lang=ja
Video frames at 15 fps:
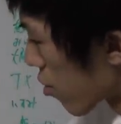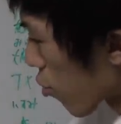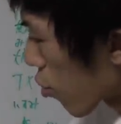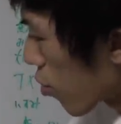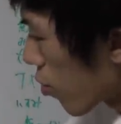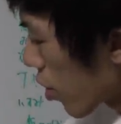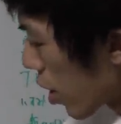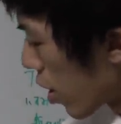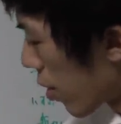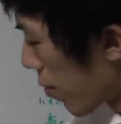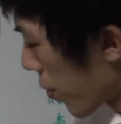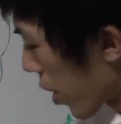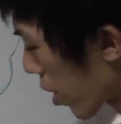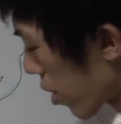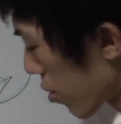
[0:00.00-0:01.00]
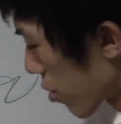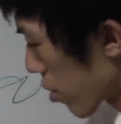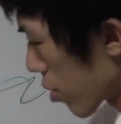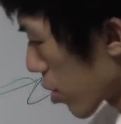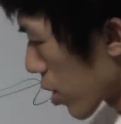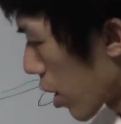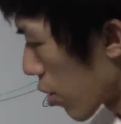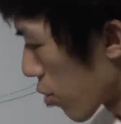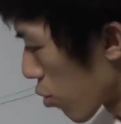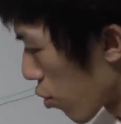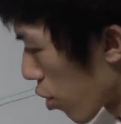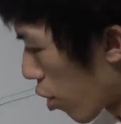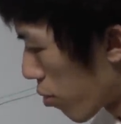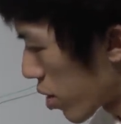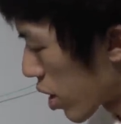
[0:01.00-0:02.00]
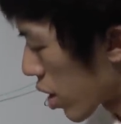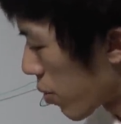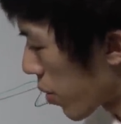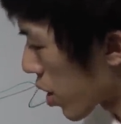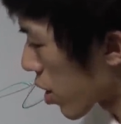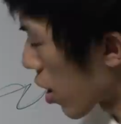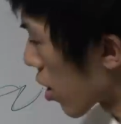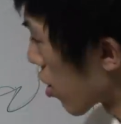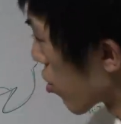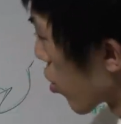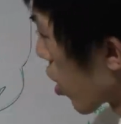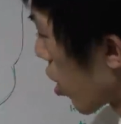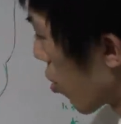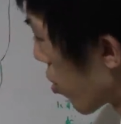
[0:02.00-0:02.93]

そこもねなんかあのスーツさんの動画を見てきましたっていう人が